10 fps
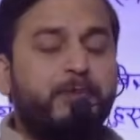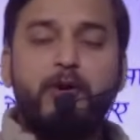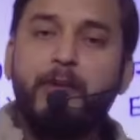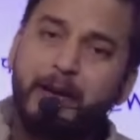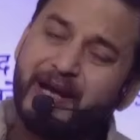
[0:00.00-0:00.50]

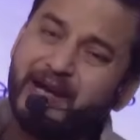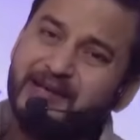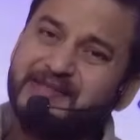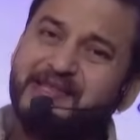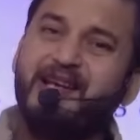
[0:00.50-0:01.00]
प्रॉब्लम है
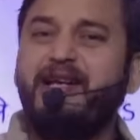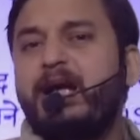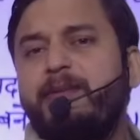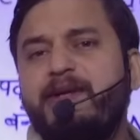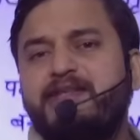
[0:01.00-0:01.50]
एनसीएल
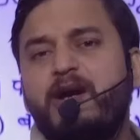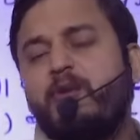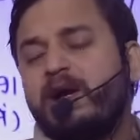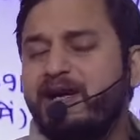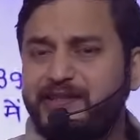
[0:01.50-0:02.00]
ईडब्ल्यूएस का
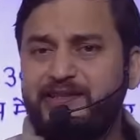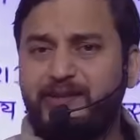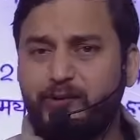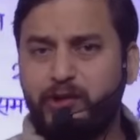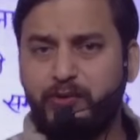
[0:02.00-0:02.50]
वो कैसे
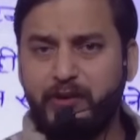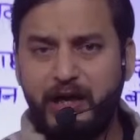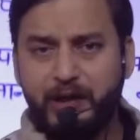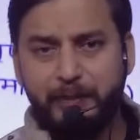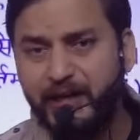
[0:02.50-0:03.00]
सोल्यूशन
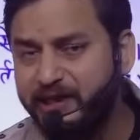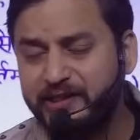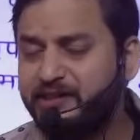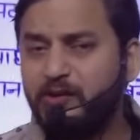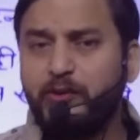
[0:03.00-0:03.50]
होगा
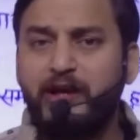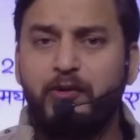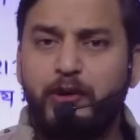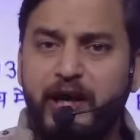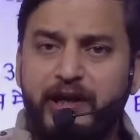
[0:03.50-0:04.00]
बैठे तो होने
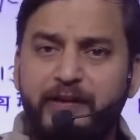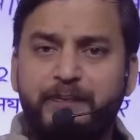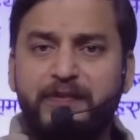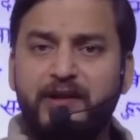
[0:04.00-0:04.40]
होगा नहीं